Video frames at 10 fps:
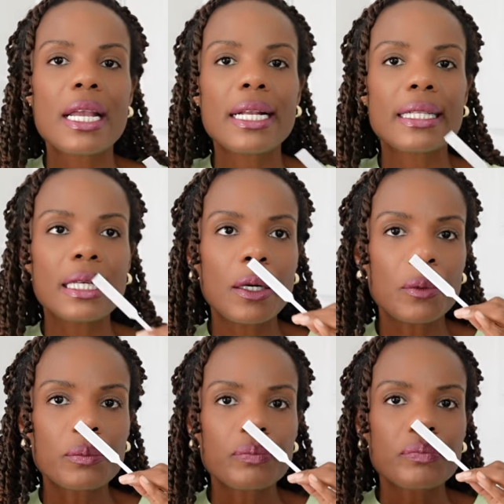
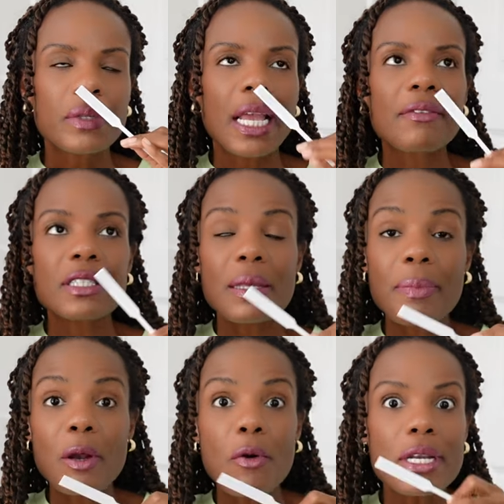Então, e você
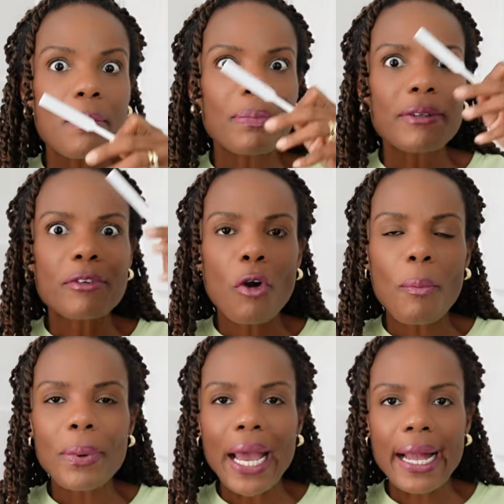pegou e
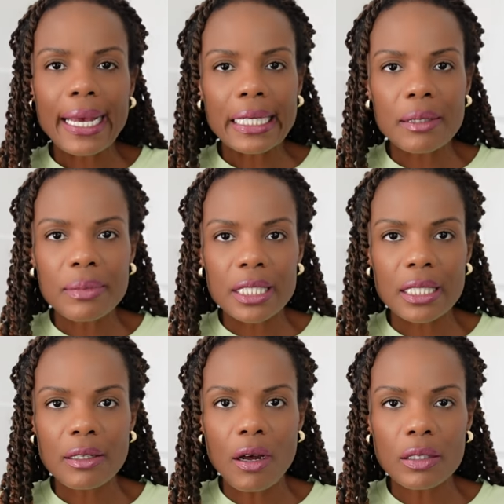amplificou pra caramba
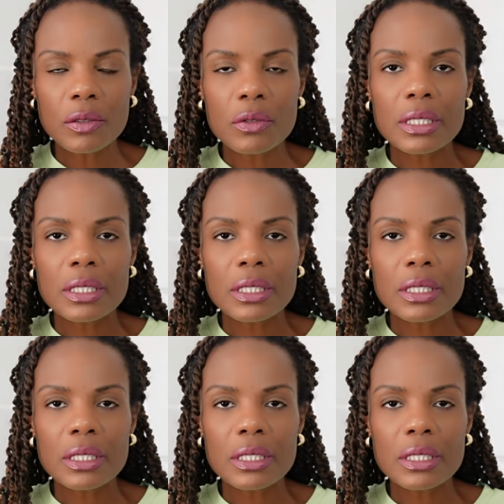esse Lotus.